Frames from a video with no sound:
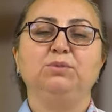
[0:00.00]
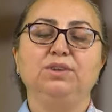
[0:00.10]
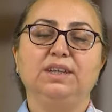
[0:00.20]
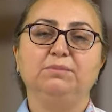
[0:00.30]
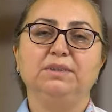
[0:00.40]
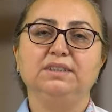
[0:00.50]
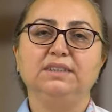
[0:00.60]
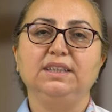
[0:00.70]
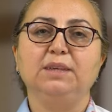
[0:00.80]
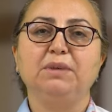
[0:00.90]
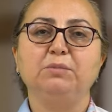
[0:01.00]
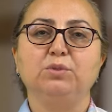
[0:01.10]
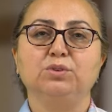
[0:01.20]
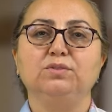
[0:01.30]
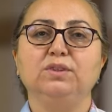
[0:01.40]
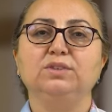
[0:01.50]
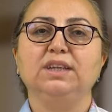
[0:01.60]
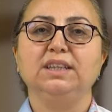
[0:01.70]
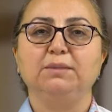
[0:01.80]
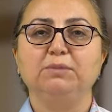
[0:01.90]
bölgelere bakıldığında yemek borusu ve
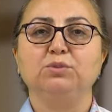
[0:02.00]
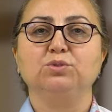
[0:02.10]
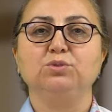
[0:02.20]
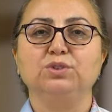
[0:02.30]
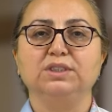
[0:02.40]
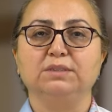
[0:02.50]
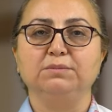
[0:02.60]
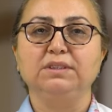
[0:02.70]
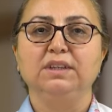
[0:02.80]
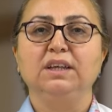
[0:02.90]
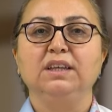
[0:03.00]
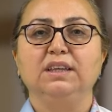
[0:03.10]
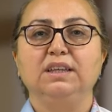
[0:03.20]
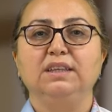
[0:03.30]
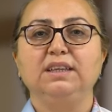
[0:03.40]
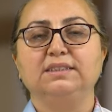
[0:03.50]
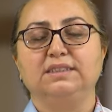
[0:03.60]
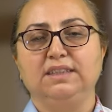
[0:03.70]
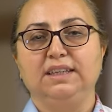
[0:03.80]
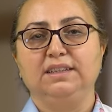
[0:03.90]
özellikle yemek borusunun üst kısmı e, ilk
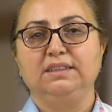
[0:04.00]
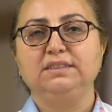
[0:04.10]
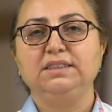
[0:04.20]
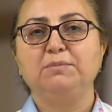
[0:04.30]
sırada yer alır.